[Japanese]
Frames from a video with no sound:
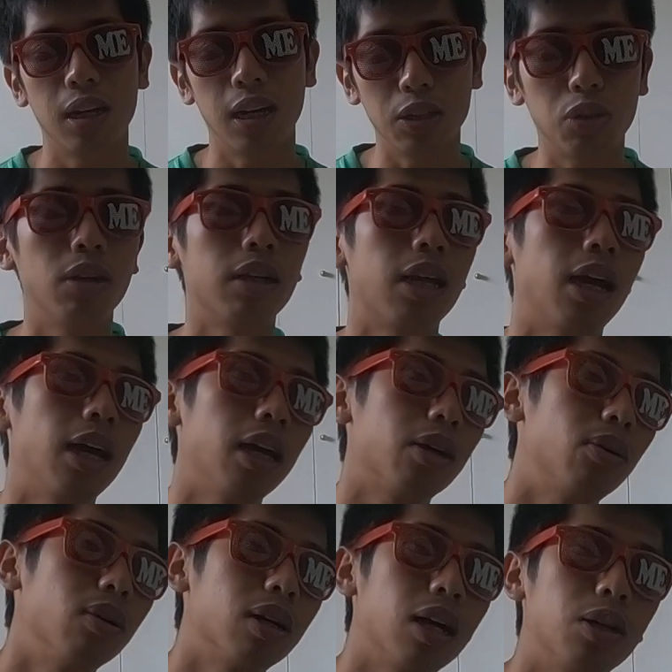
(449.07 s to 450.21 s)
はい、というわけで、え
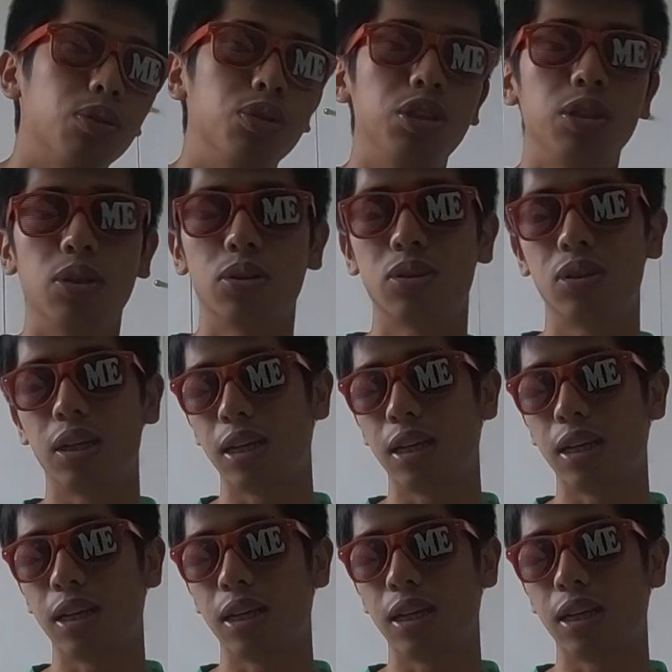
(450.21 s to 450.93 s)
今回のフジロック、